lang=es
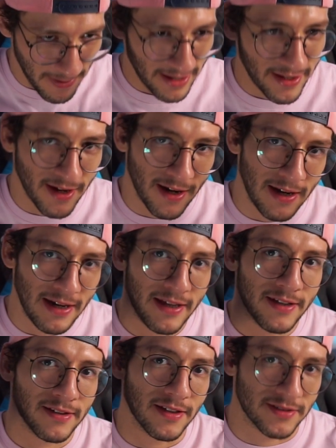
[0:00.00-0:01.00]
vayan al
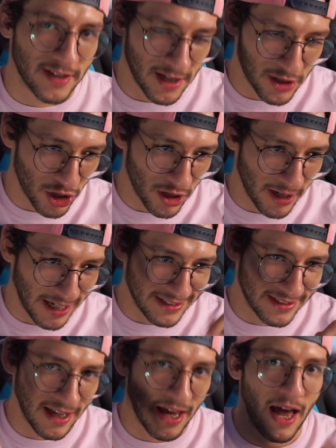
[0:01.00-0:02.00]
link de Skillshare que
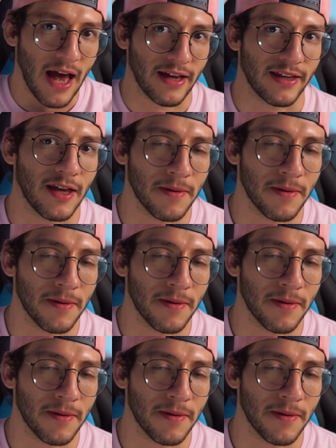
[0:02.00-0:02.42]
está aquí